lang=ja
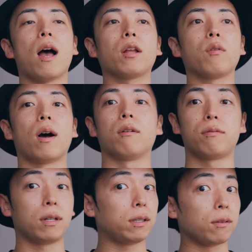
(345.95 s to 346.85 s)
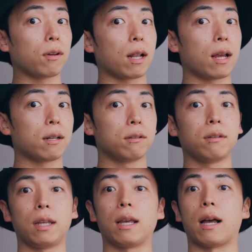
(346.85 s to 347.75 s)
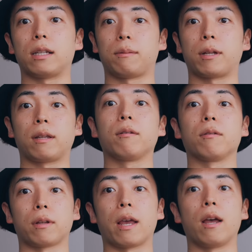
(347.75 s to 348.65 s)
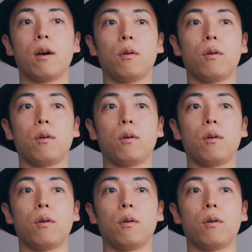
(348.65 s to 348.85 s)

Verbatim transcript: あとはフレズノからルーティンが始まってるので、